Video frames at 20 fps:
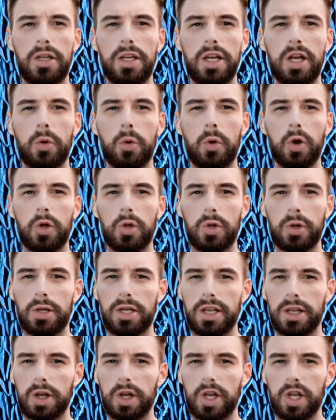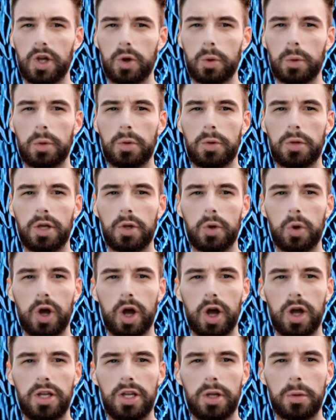Les douleurs dans cette région peuvent être
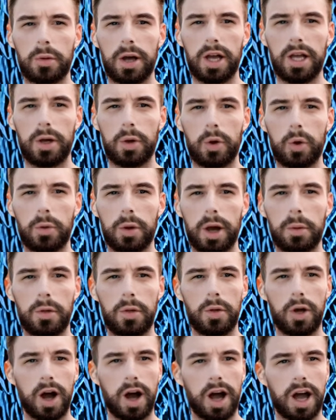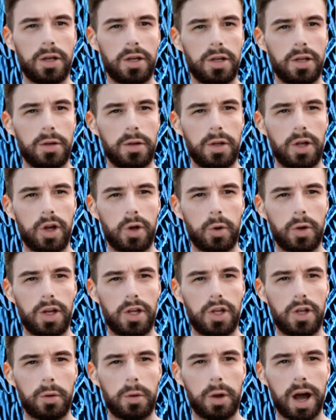causées par des problèmes de la rate, de
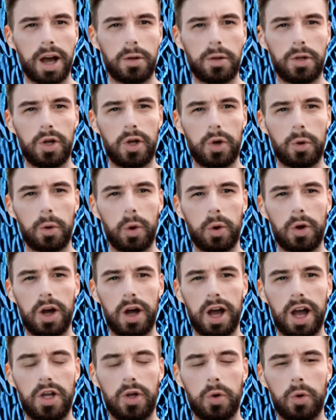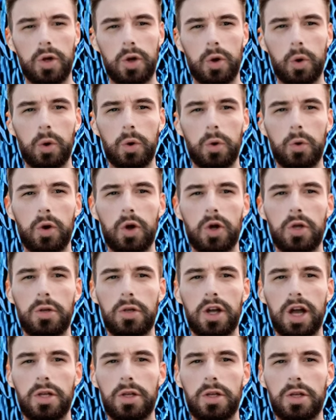l'estomac, du pancréas ou du côlon
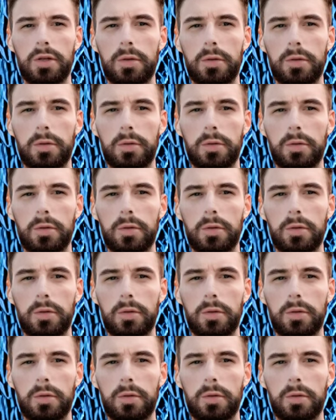transverse.